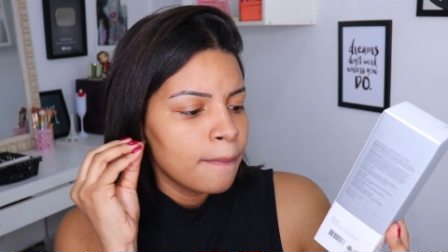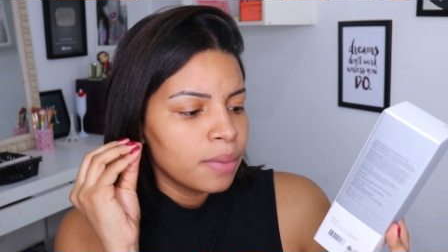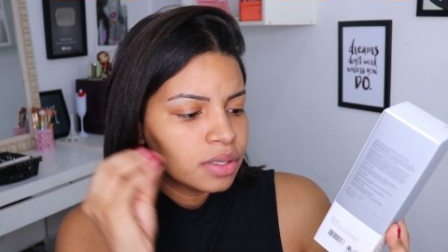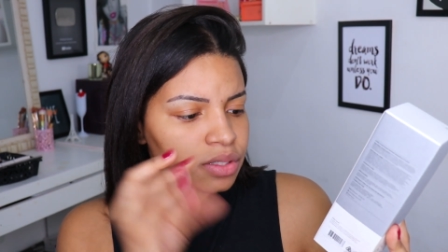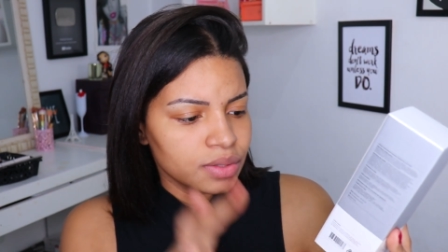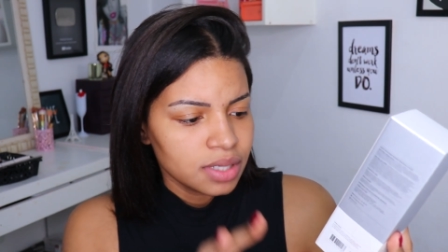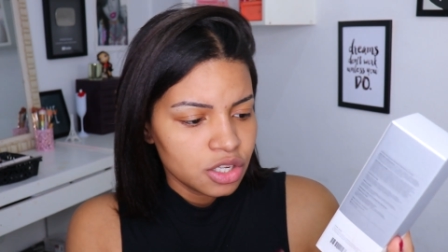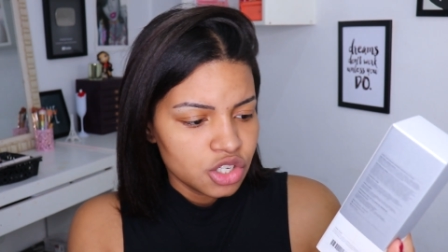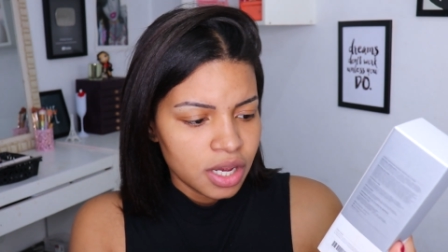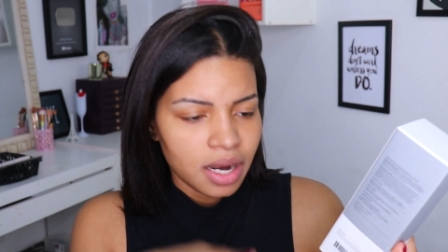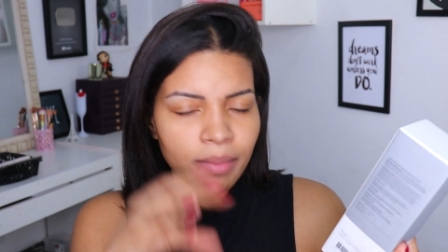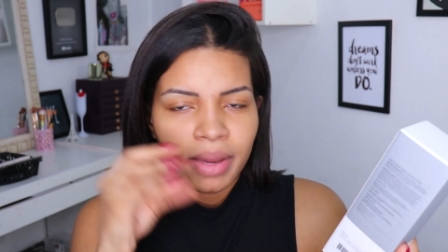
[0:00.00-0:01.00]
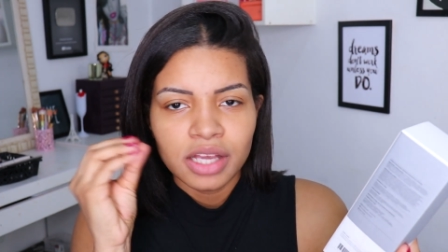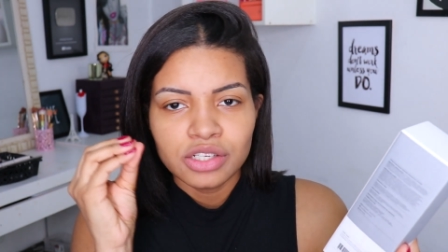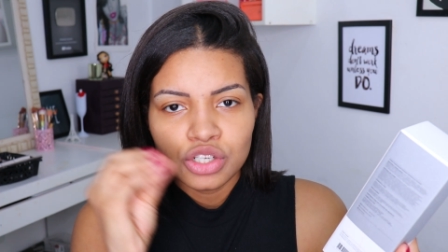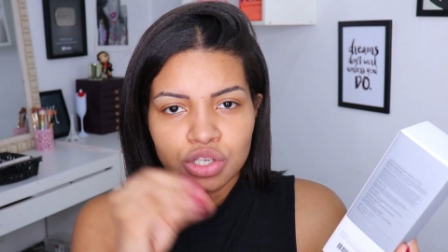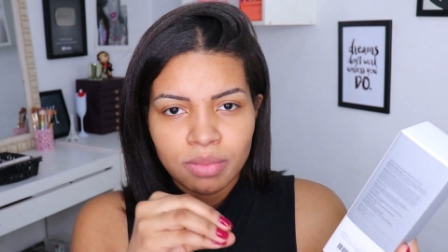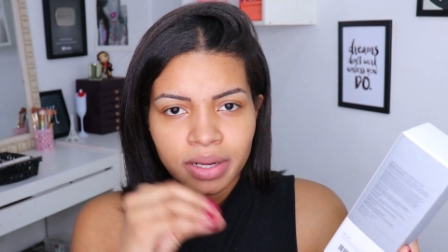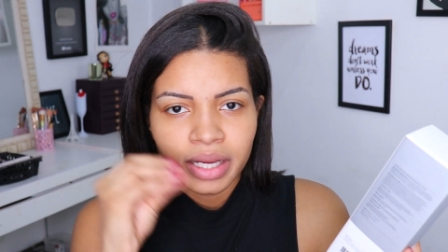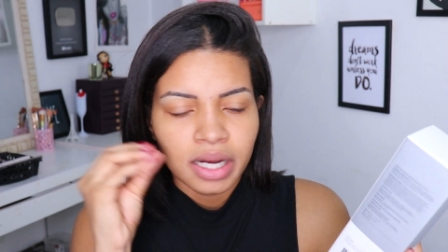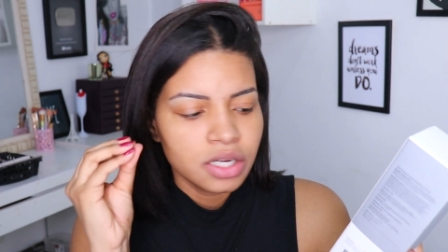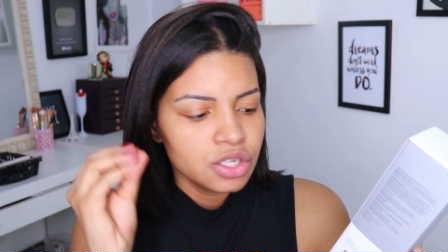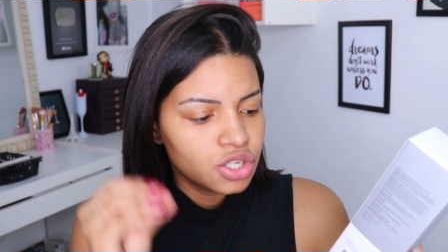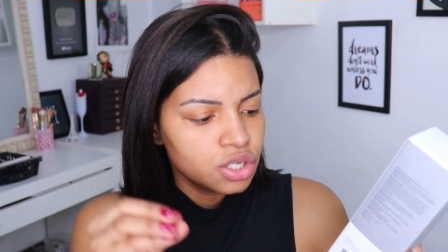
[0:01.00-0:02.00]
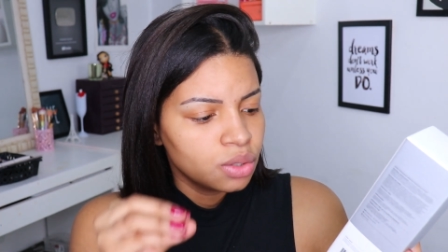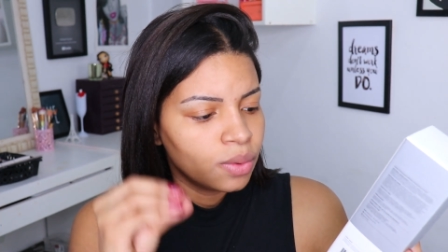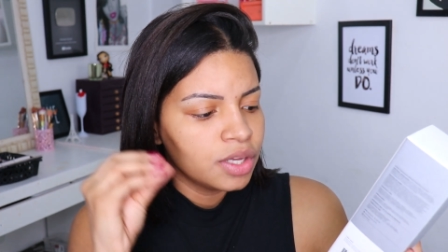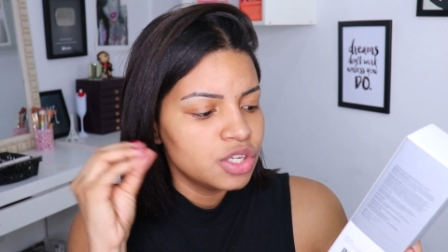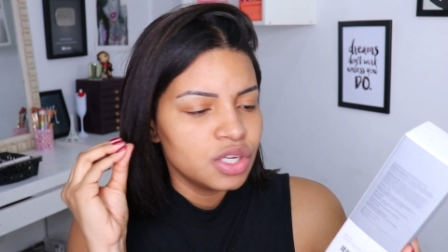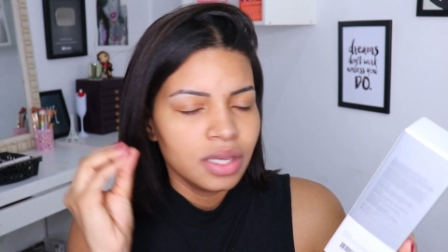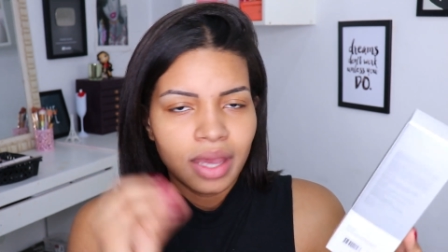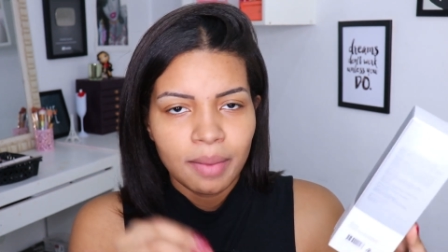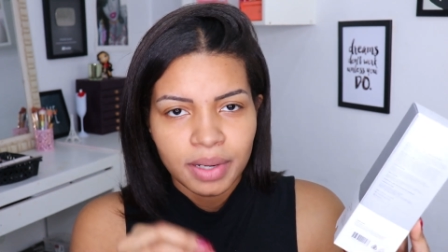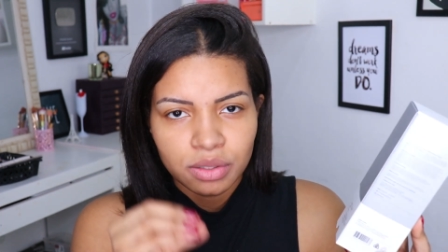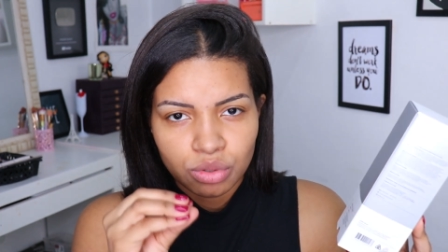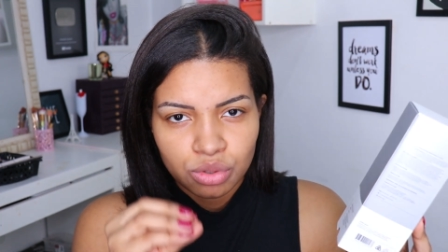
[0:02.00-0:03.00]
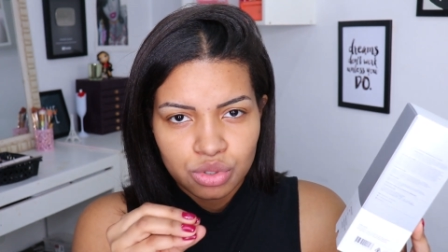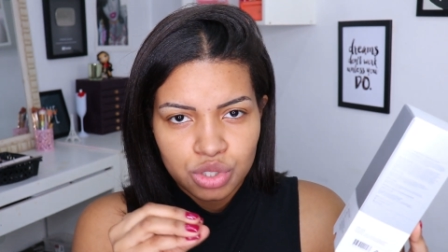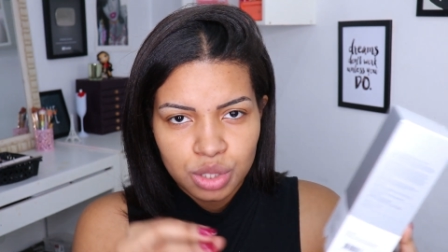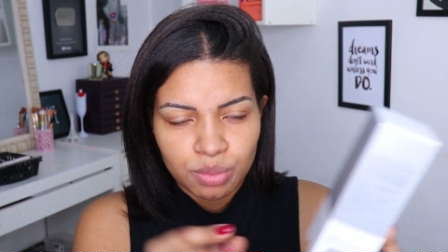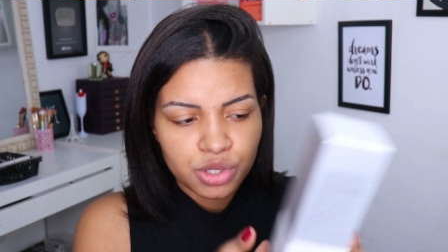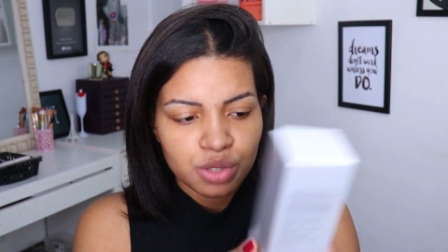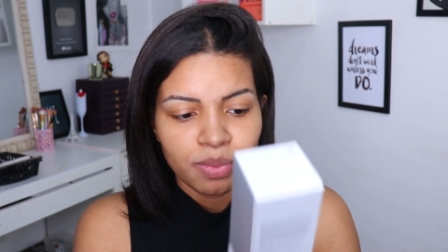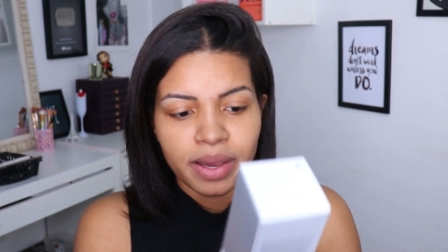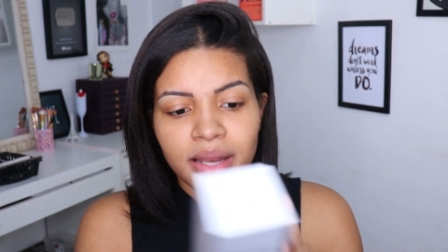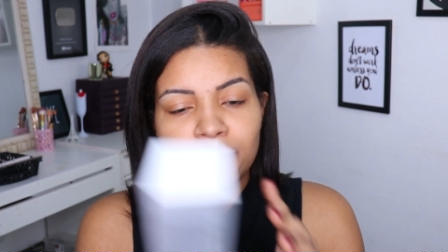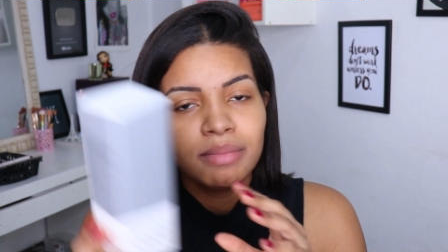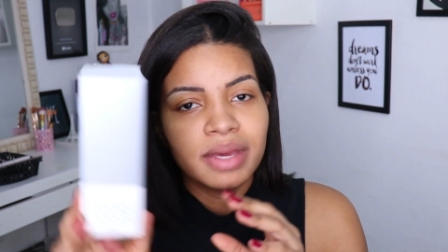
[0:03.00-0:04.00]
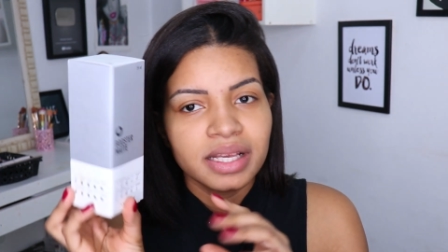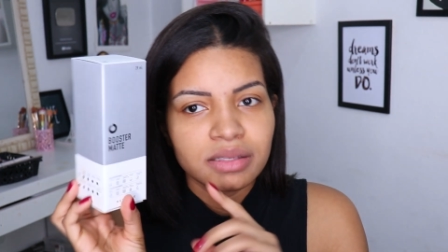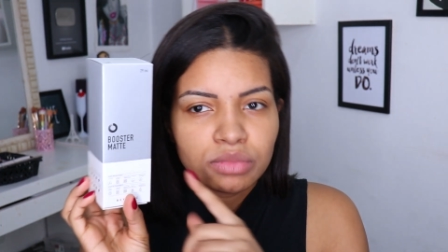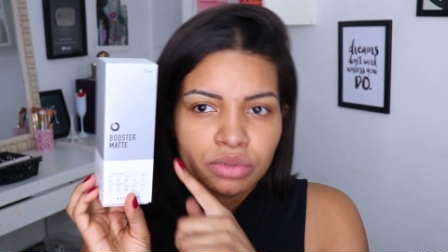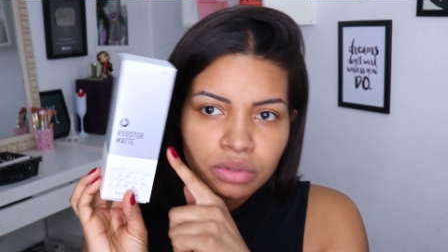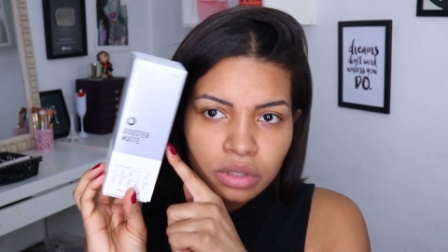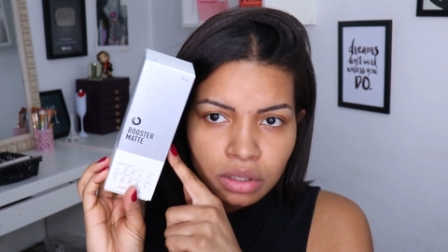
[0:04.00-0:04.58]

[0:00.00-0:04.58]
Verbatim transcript: pode ser usado diariamente, de manhã, de noite e é para todos os tipos de pele, mesmo